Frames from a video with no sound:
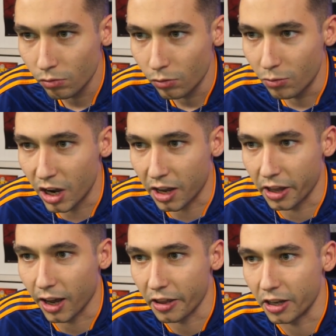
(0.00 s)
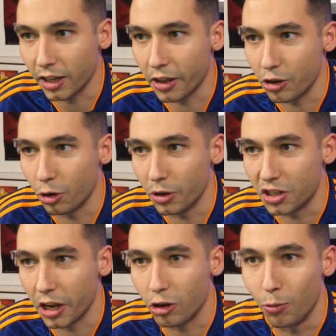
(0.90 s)
Mira qué dejadita de Jovic
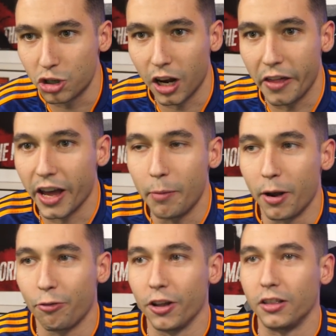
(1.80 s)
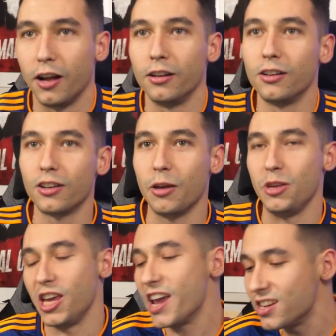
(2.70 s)
ahí, cómo se la deja perfecta. ¡Qué
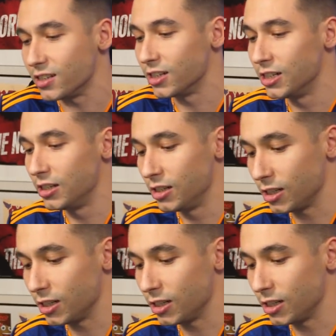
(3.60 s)
bien! ¡Qué